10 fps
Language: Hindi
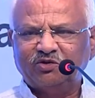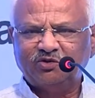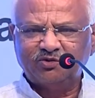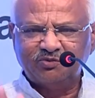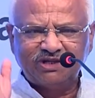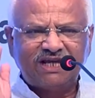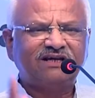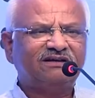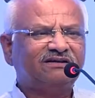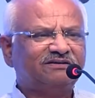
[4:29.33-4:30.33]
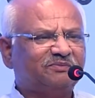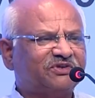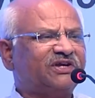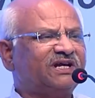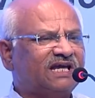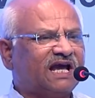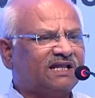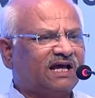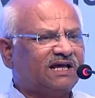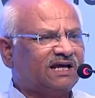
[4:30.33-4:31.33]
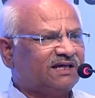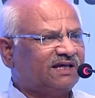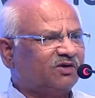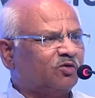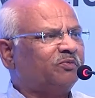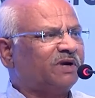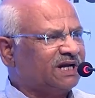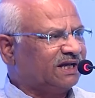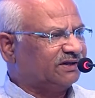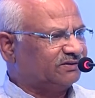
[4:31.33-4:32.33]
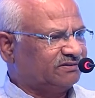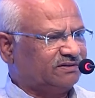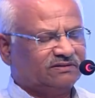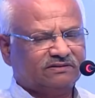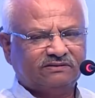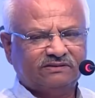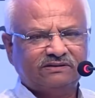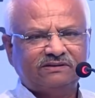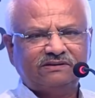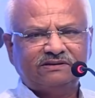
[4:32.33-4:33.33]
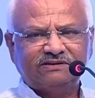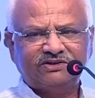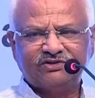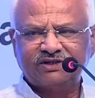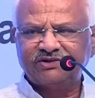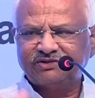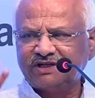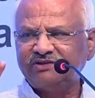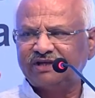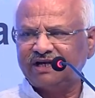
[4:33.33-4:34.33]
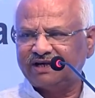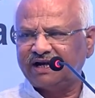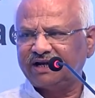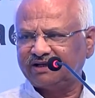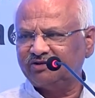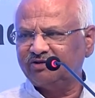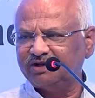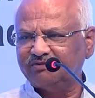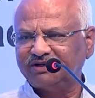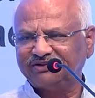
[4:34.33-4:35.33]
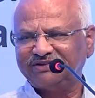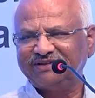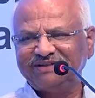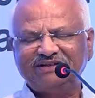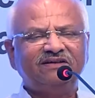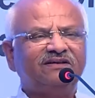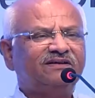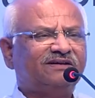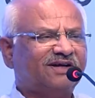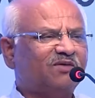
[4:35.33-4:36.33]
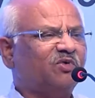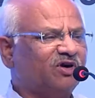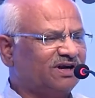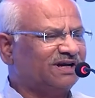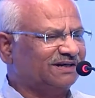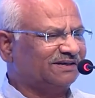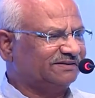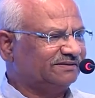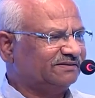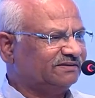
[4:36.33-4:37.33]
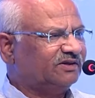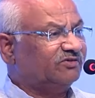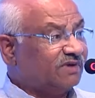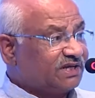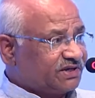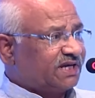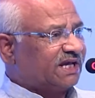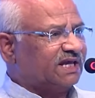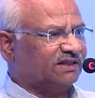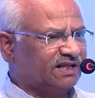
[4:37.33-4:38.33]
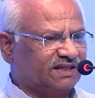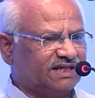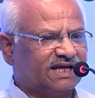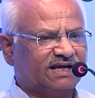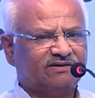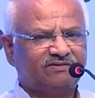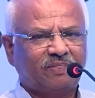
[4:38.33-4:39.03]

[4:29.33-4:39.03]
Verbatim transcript: तो मुझे एक प्रसंग याद आया कि कोपरनिकस जिसने सन सेंट्रिक यूनिवर्स का मॉडल वेस्ट के अंदर दिया